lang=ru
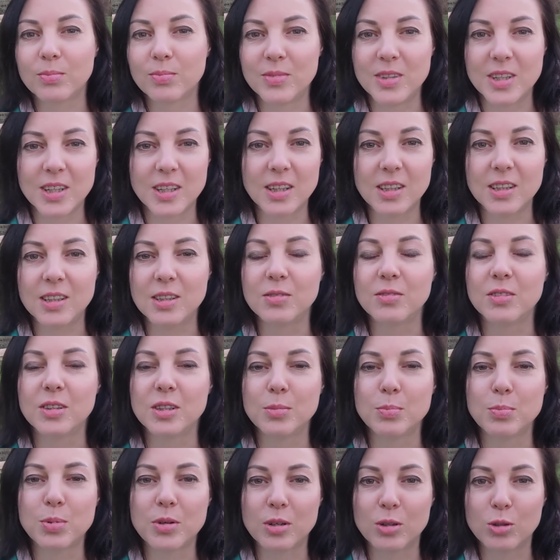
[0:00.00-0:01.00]

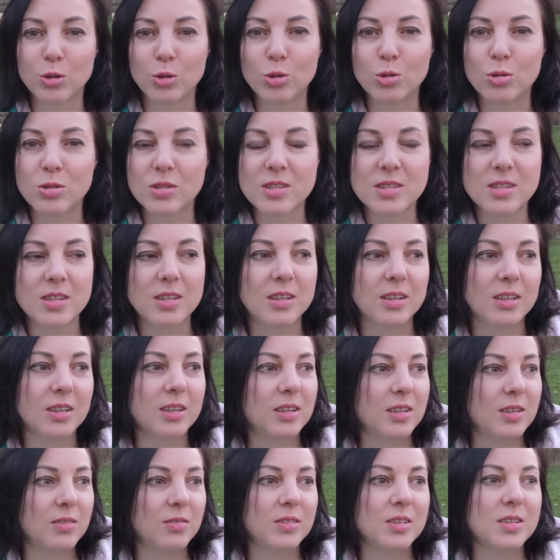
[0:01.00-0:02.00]
негативные прогнозы,
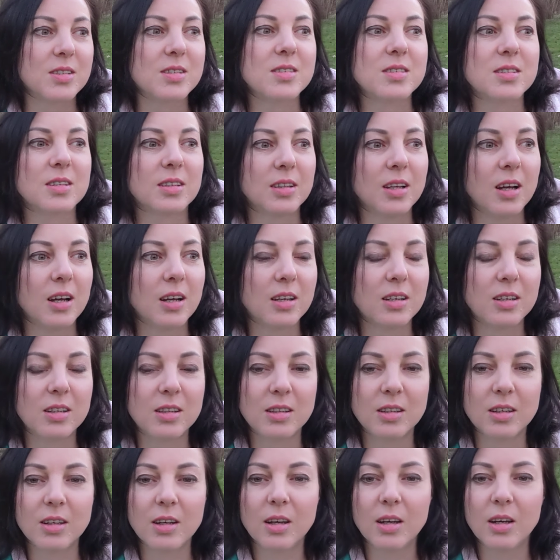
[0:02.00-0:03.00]
негативные
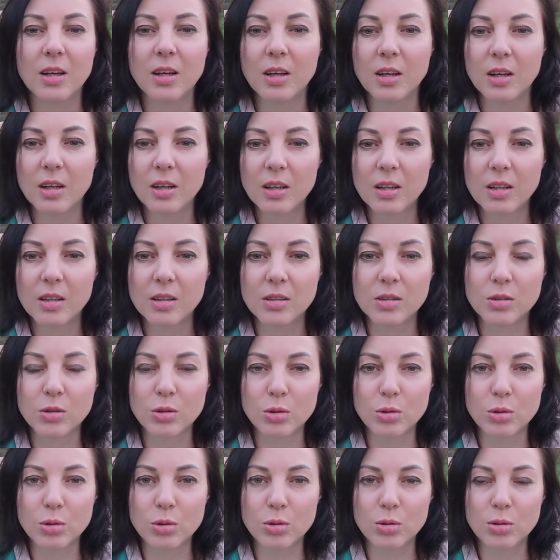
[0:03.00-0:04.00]
сценарии.
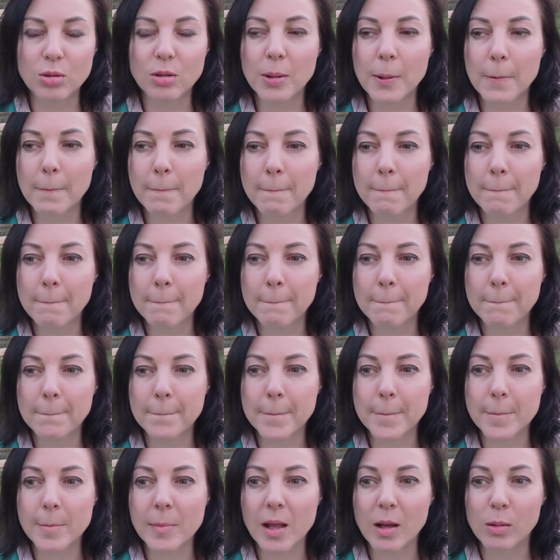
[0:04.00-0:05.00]
Но
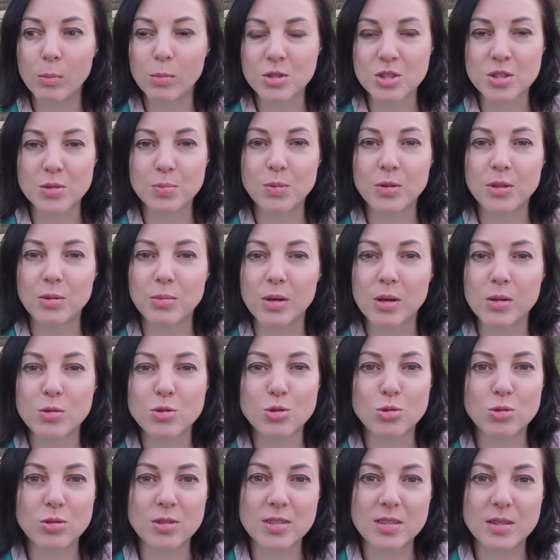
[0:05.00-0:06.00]
мы же понимаем,
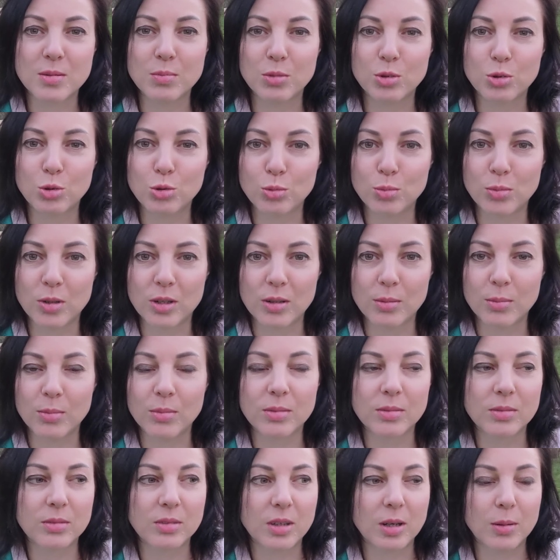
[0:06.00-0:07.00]
что если мы
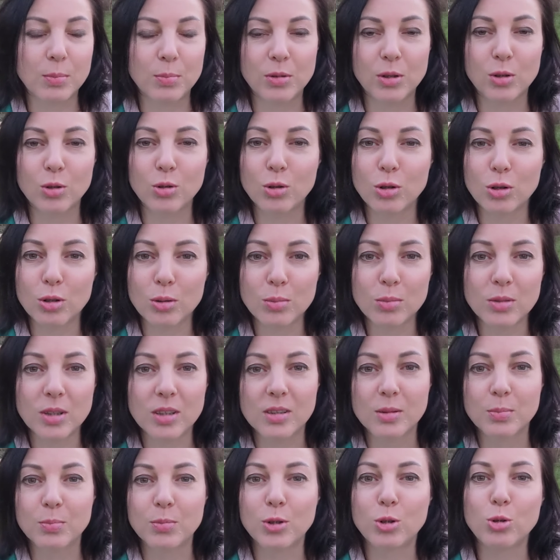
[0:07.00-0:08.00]
думаем о плохом,
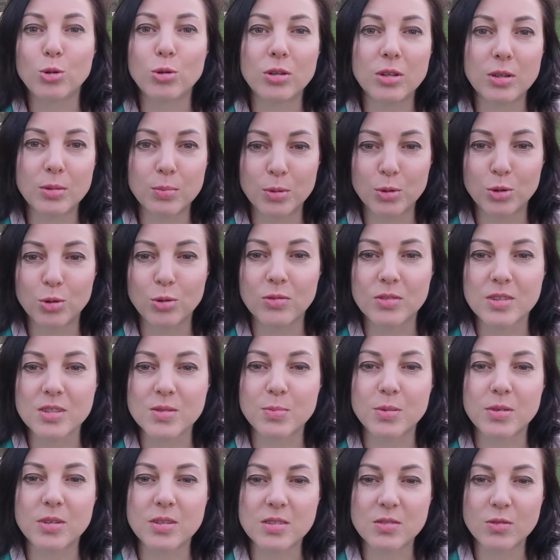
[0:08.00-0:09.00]
это плохое потом
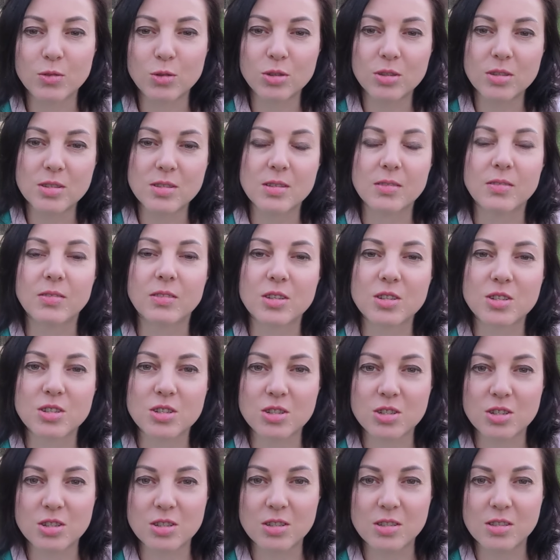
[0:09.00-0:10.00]
воспроизводится в
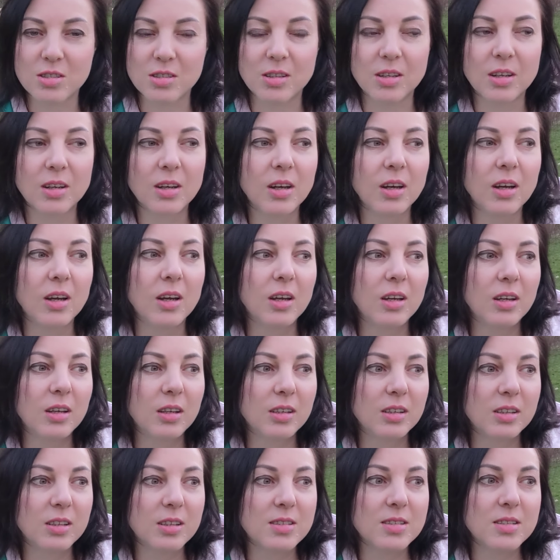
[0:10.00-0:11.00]
нашей жизни.
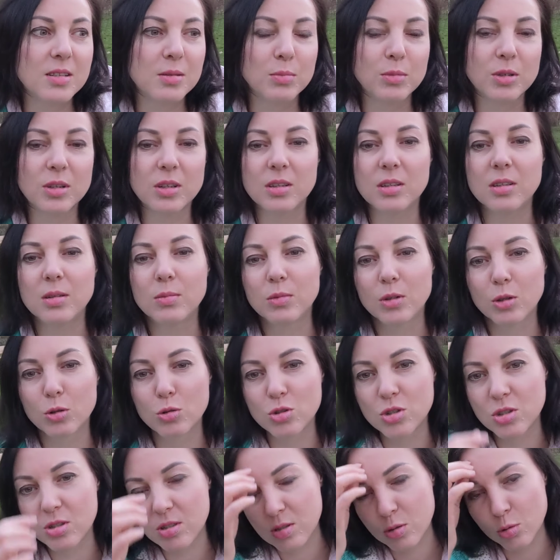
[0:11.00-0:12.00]
И если мы хотим
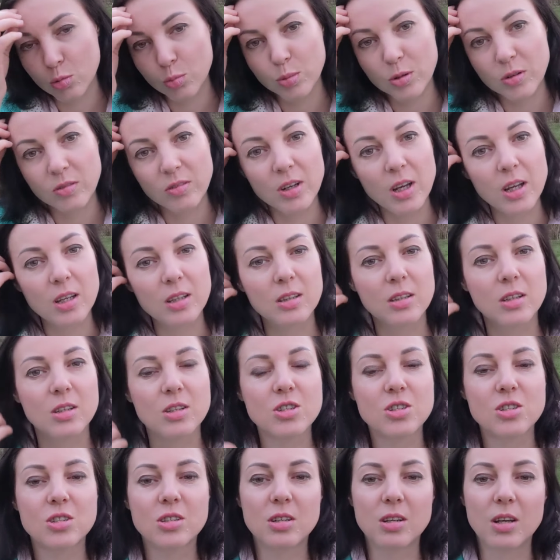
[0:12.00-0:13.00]
научиться управлять
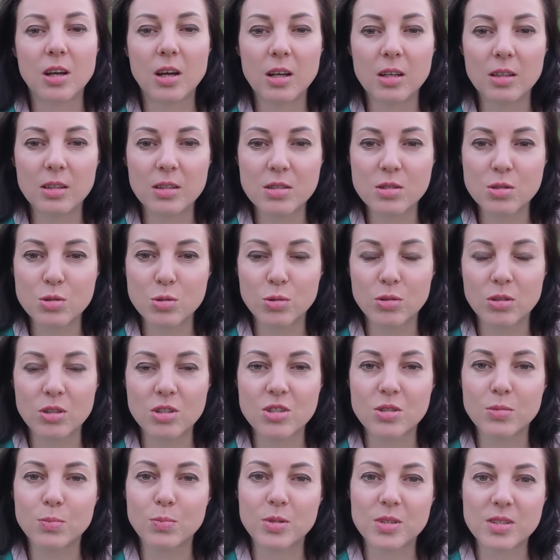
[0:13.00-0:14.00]
нашей реальностью,
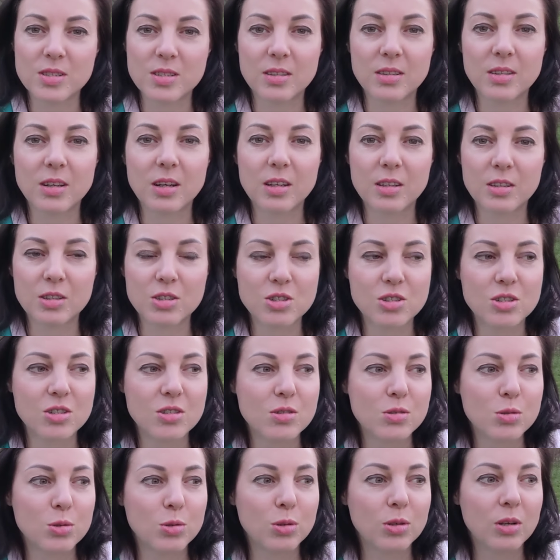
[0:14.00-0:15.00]
нашей персональной
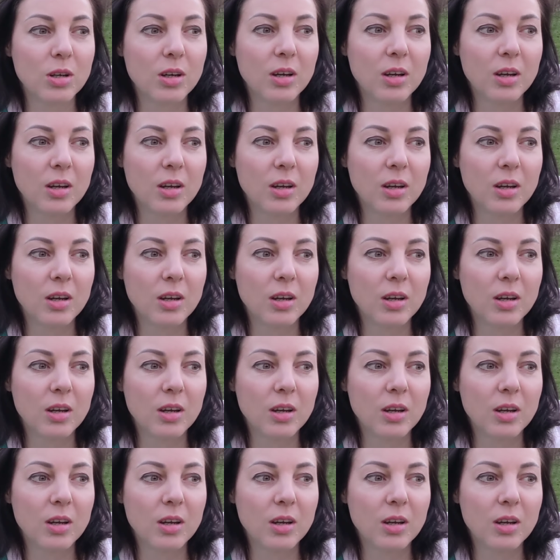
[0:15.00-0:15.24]
жизнью,